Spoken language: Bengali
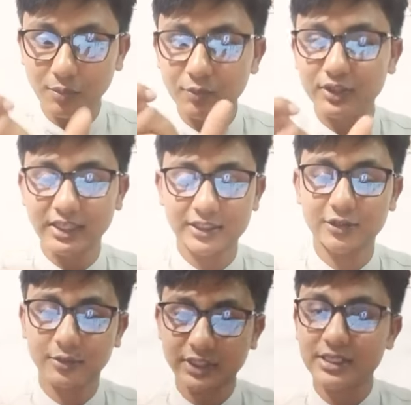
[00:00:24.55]
সম্বন্ধে আজকে
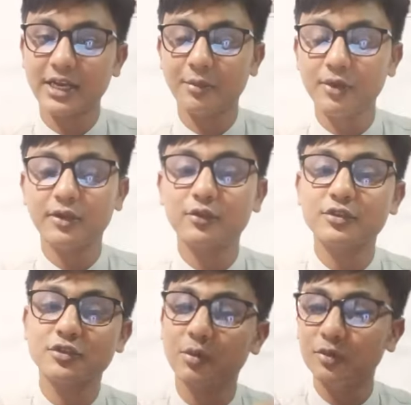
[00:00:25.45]
তোমাদের জানাবো এই
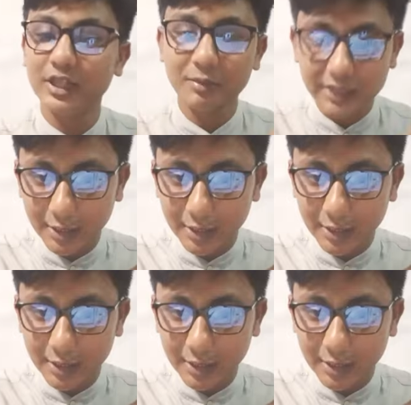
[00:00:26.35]
কোর্সটা সম্বন্ধে আমি